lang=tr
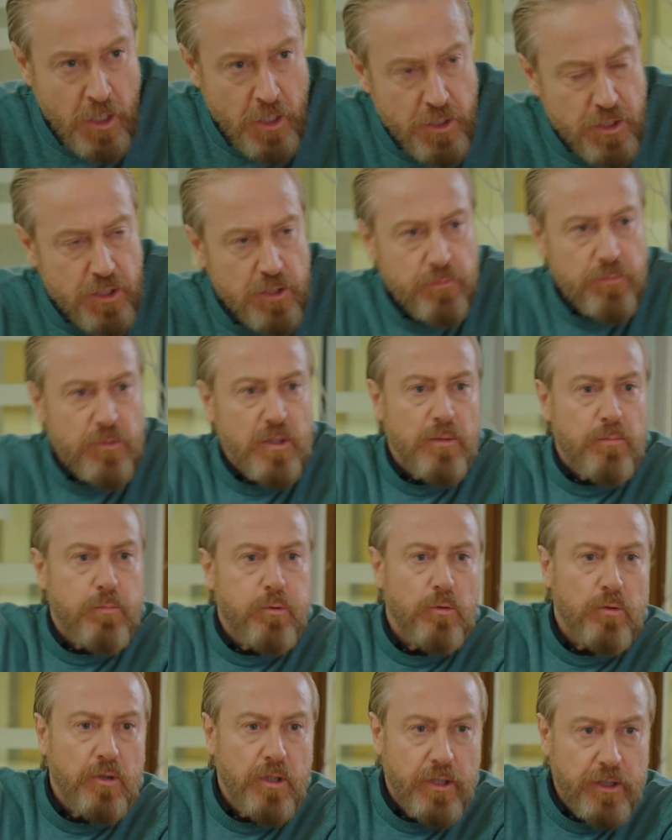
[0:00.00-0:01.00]
Şimdi
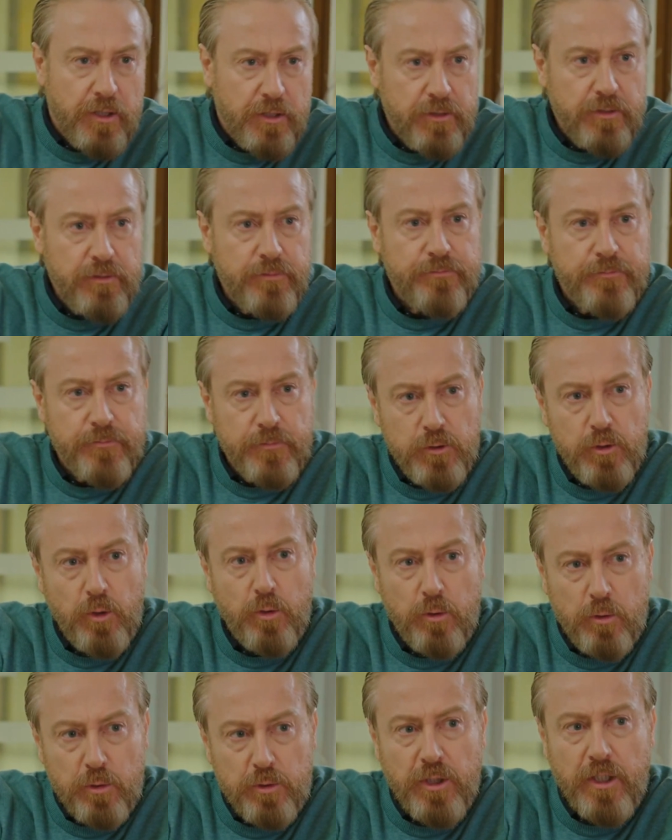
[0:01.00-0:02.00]
bunların
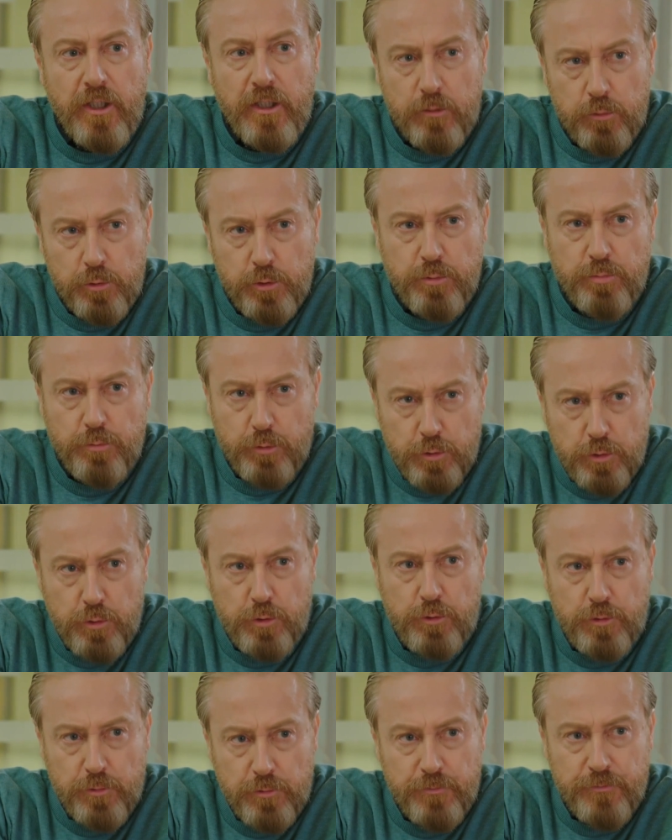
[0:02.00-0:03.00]
yolu sana
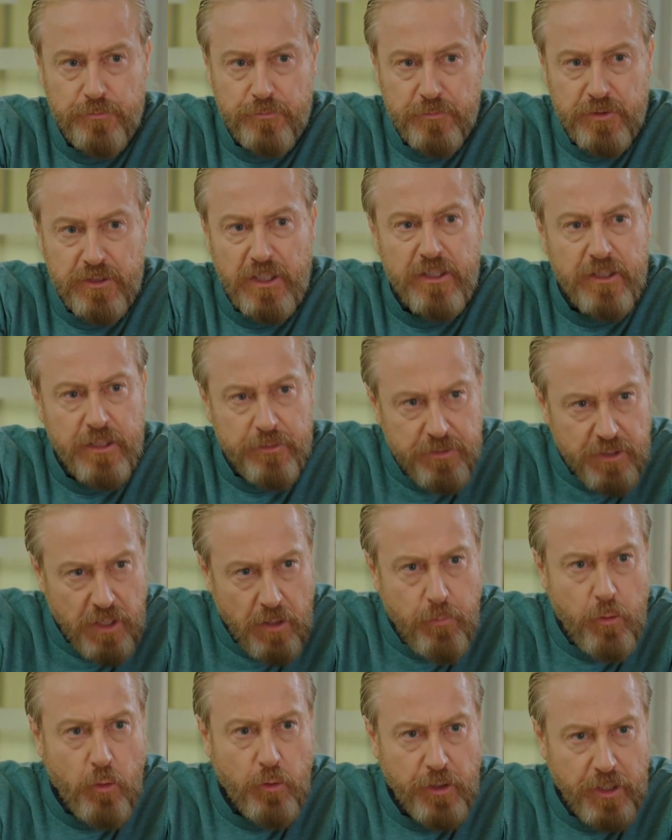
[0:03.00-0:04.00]
düşmüş. Sen de bir
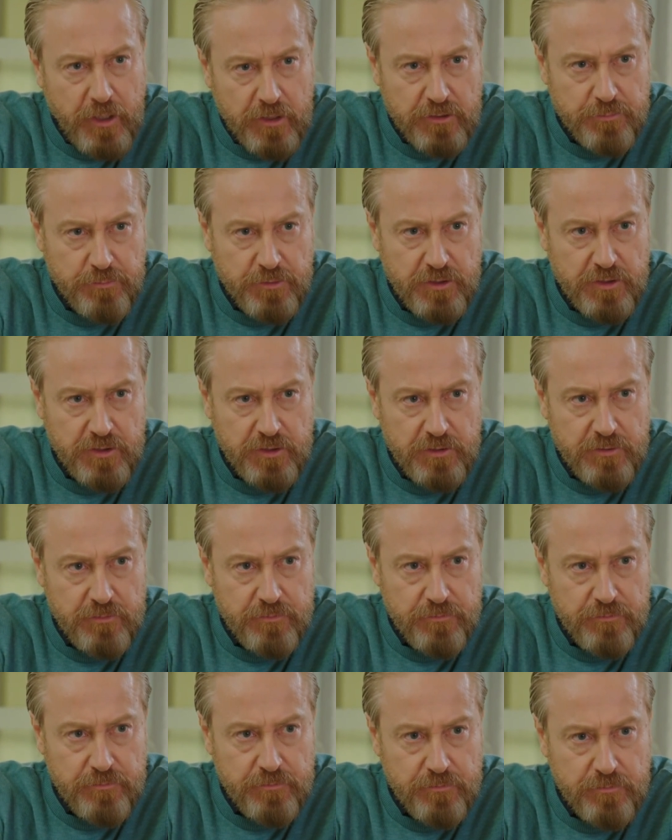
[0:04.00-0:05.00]
rapor yazmışsın.
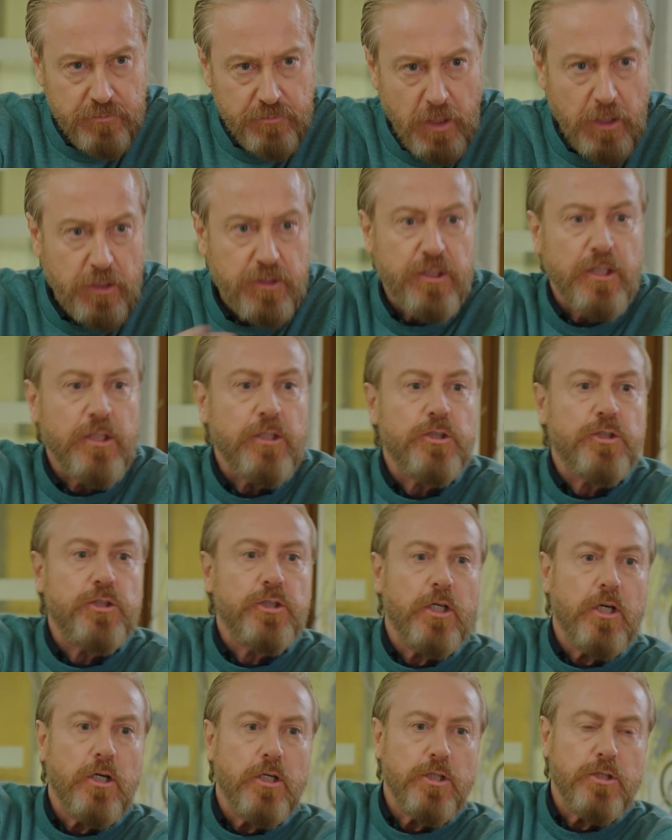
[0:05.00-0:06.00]
Yani senin
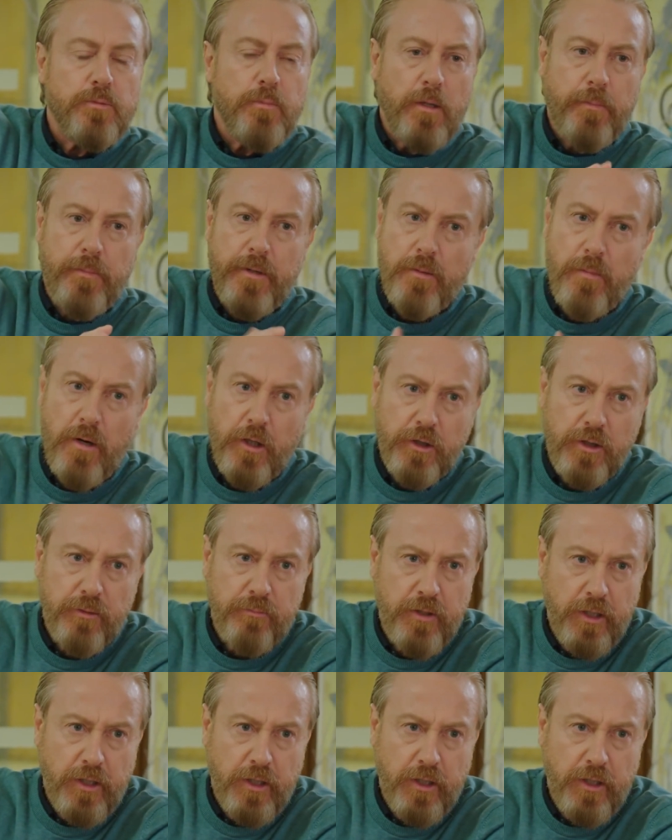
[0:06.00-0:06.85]
işine karışmak benim haddim